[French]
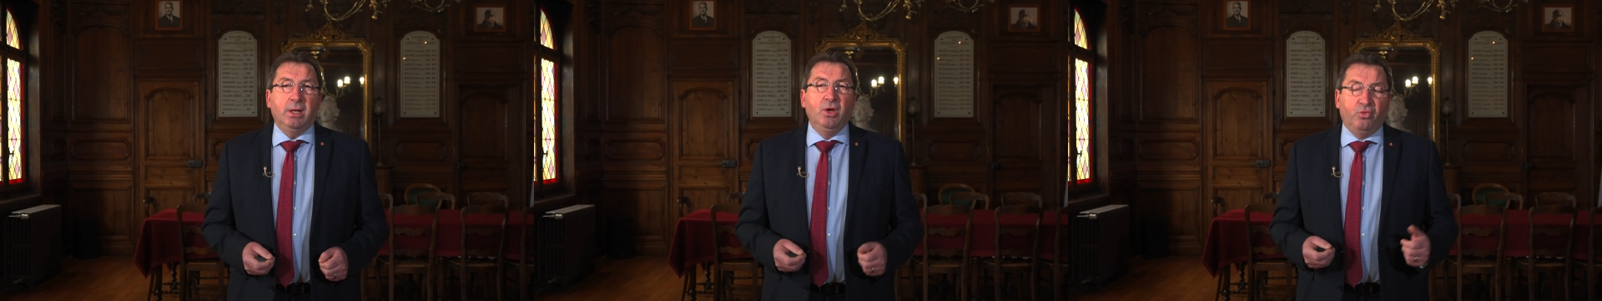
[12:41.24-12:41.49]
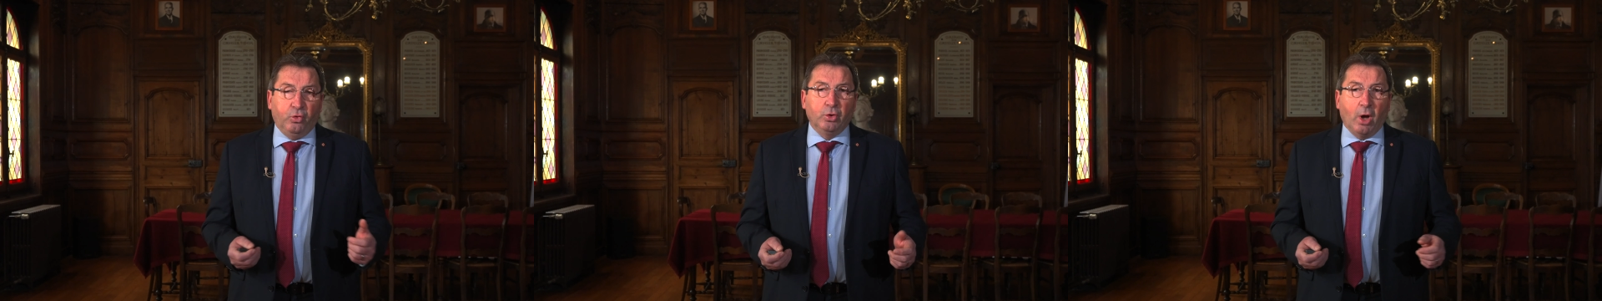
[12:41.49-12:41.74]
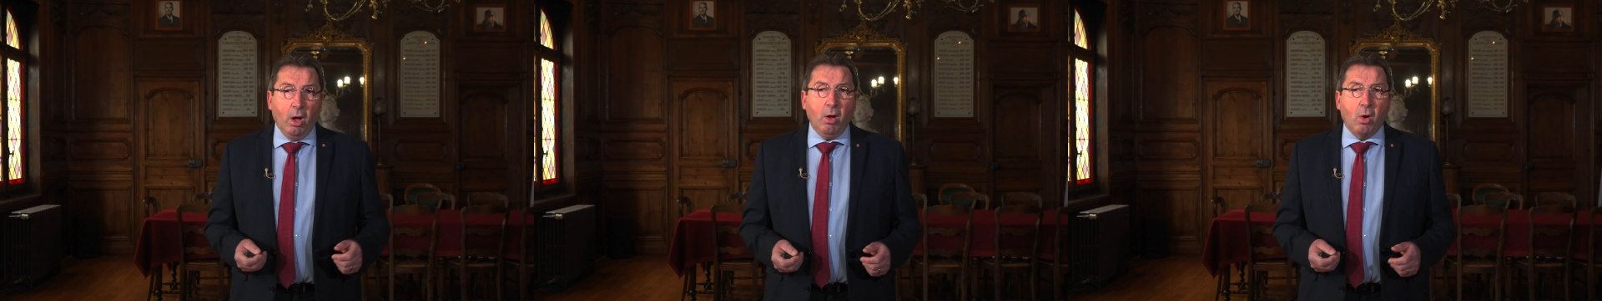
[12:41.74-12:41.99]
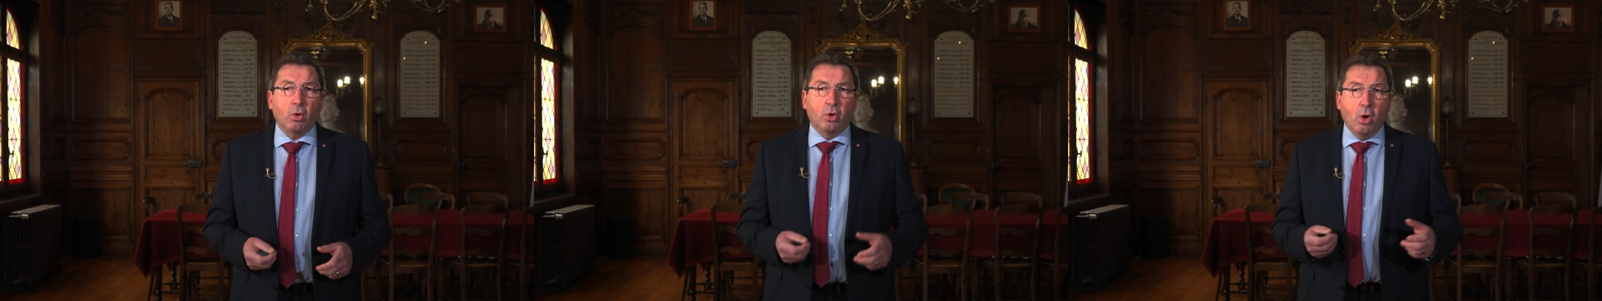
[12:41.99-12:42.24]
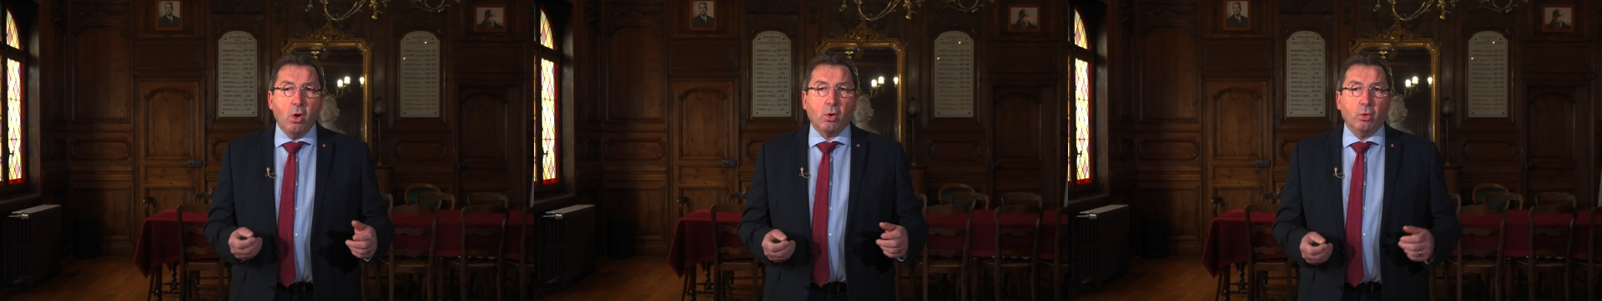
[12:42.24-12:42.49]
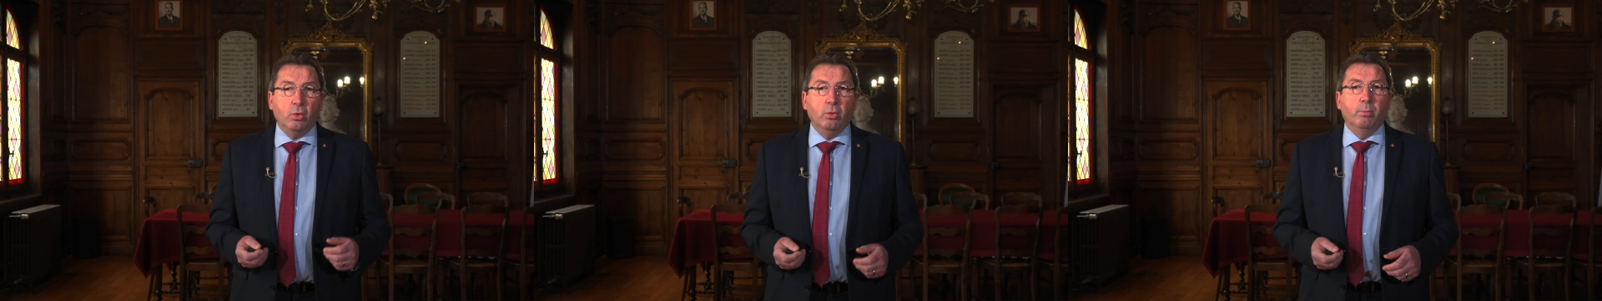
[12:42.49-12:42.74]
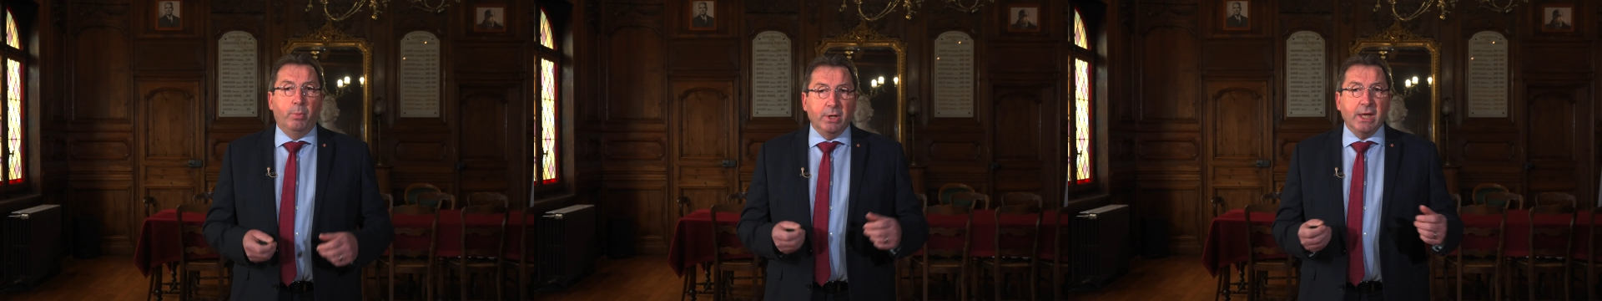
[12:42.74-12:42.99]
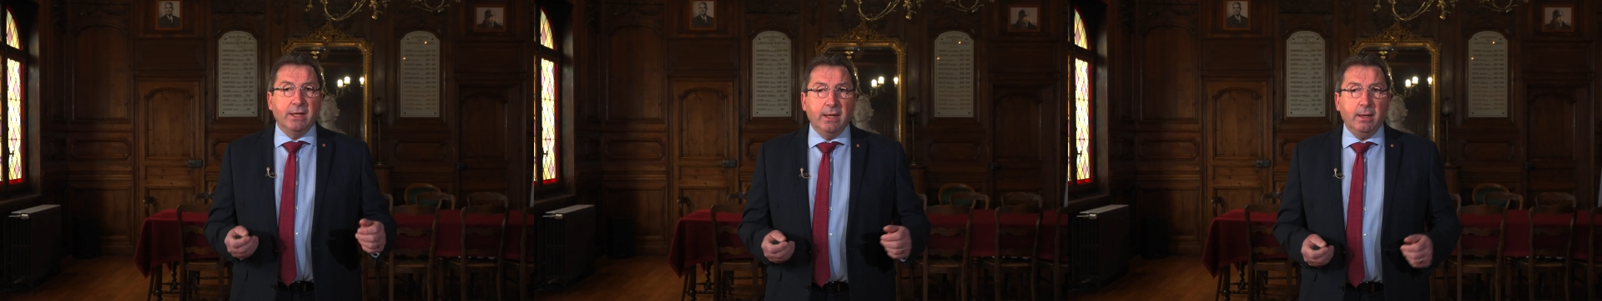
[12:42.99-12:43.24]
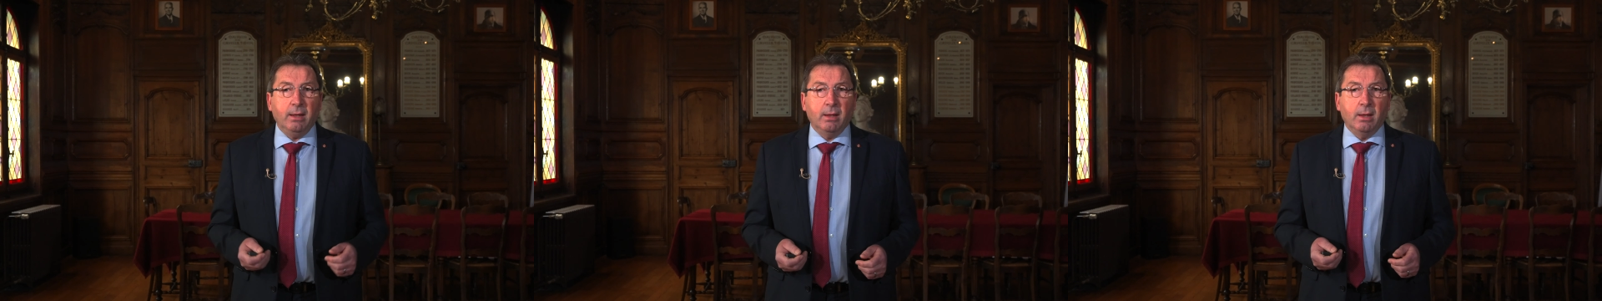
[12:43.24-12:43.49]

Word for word: Il faudra encore une bonne année